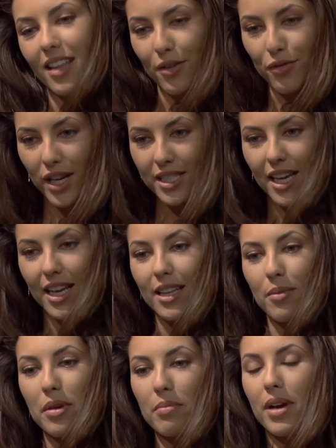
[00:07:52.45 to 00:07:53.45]
te refieres a que
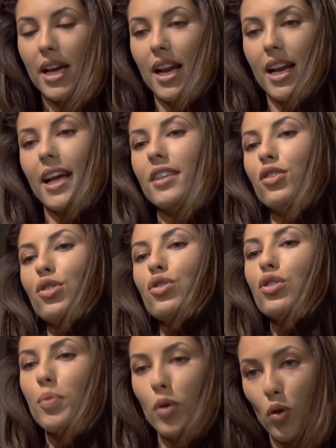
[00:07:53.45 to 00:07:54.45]
también va a ir Alejandro,
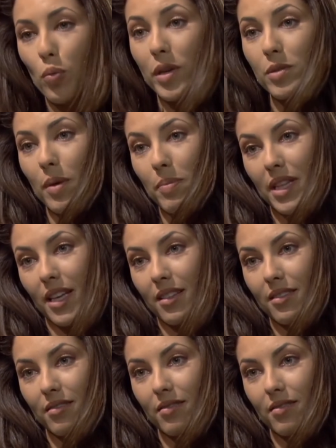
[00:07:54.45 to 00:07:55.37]
no te preocupes, mamita.